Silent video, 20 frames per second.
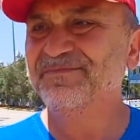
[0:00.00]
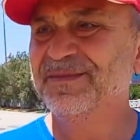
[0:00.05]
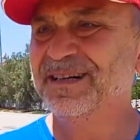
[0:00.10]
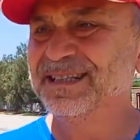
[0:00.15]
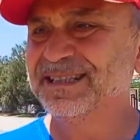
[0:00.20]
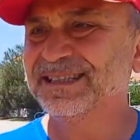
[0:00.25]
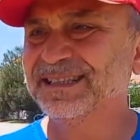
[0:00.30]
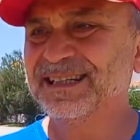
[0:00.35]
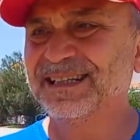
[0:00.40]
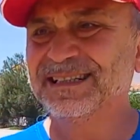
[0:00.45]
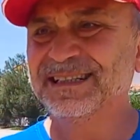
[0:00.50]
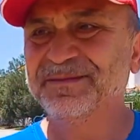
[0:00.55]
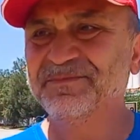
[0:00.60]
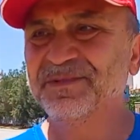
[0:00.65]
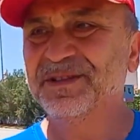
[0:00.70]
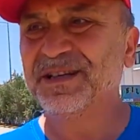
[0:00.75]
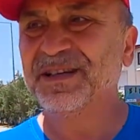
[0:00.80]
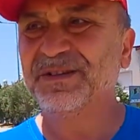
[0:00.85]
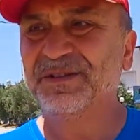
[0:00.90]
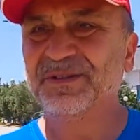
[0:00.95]
başka
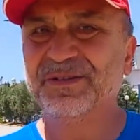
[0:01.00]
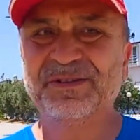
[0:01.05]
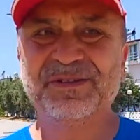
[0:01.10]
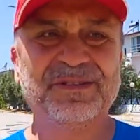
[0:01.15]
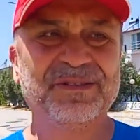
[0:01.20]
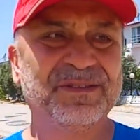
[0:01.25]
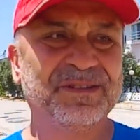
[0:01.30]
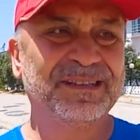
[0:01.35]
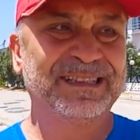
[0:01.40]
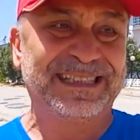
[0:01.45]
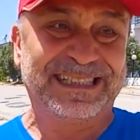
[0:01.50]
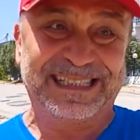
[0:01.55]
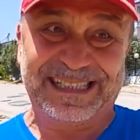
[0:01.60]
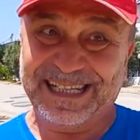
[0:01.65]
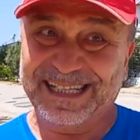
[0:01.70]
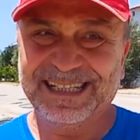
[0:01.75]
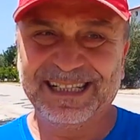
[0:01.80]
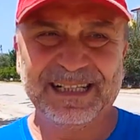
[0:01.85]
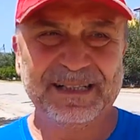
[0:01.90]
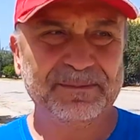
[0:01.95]
kimse yok
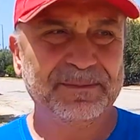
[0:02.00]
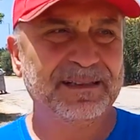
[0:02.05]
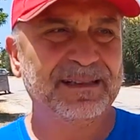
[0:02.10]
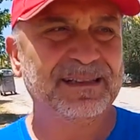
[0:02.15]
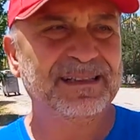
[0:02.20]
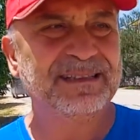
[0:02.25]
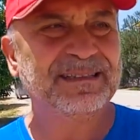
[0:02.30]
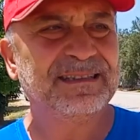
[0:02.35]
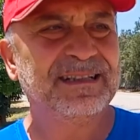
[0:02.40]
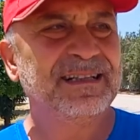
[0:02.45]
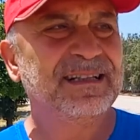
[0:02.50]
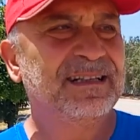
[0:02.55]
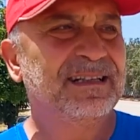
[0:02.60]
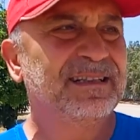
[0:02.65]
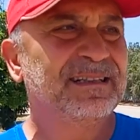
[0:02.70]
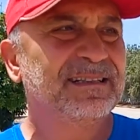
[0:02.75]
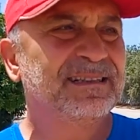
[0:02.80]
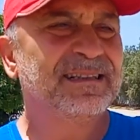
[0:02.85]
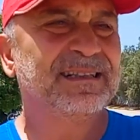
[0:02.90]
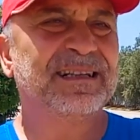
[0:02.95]
sayılabilir.
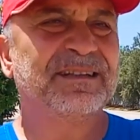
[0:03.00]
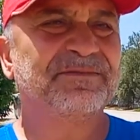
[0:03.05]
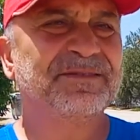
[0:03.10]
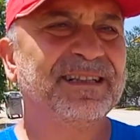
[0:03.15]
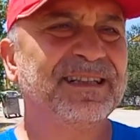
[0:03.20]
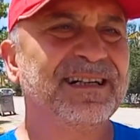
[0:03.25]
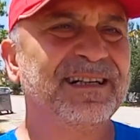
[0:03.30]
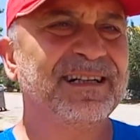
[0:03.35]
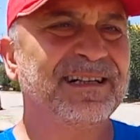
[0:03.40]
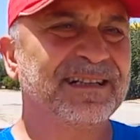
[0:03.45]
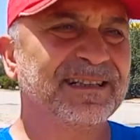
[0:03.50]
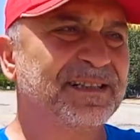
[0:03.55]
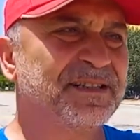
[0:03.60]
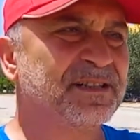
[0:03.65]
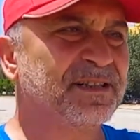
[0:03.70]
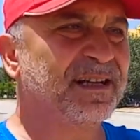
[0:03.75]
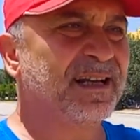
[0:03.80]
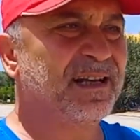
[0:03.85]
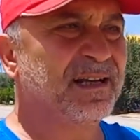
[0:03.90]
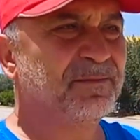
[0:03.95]
Trafik hariç
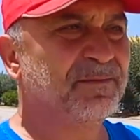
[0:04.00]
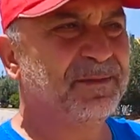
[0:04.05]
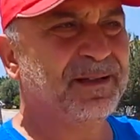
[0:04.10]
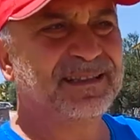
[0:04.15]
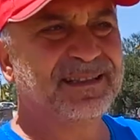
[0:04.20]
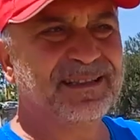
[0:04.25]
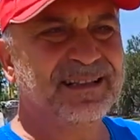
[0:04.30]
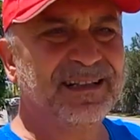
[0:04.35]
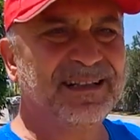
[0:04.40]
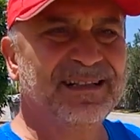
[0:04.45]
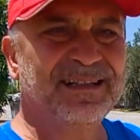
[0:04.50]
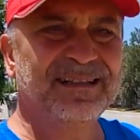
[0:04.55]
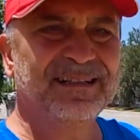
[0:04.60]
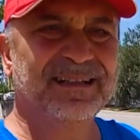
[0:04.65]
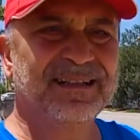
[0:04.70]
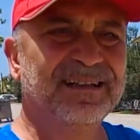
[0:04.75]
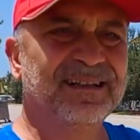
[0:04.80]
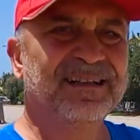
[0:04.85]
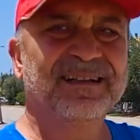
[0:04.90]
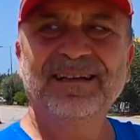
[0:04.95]
elbette.
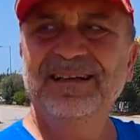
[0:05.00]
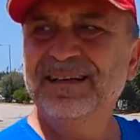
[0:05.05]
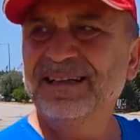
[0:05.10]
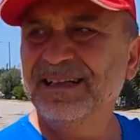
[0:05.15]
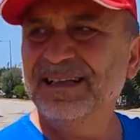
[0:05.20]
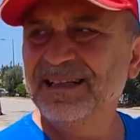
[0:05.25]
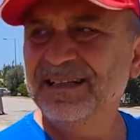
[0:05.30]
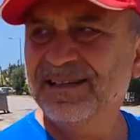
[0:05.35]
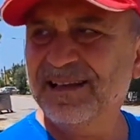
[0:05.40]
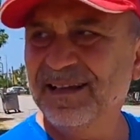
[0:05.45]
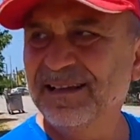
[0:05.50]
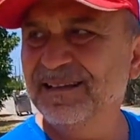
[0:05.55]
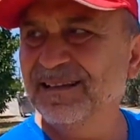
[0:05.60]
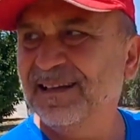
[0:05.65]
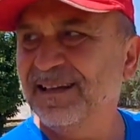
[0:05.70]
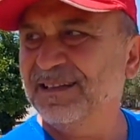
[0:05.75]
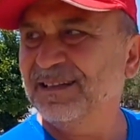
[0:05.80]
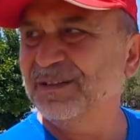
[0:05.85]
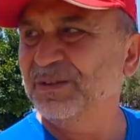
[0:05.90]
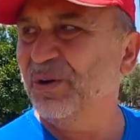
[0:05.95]

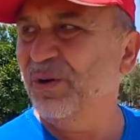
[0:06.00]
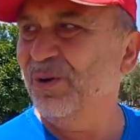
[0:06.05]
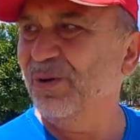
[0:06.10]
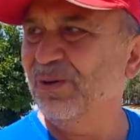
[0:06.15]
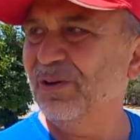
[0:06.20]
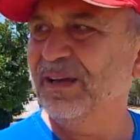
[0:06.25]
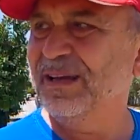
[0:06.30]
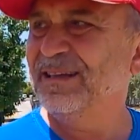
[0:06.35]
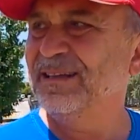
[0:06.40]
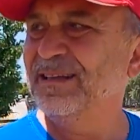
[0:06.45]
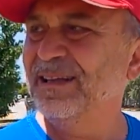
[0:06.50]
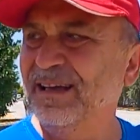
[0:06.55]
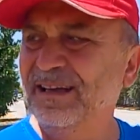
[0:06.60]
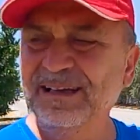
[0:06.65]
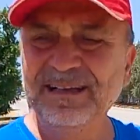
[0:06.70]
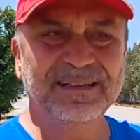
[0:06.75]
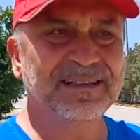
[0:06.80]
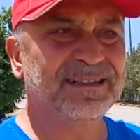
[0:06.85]
İnsanlar gölgede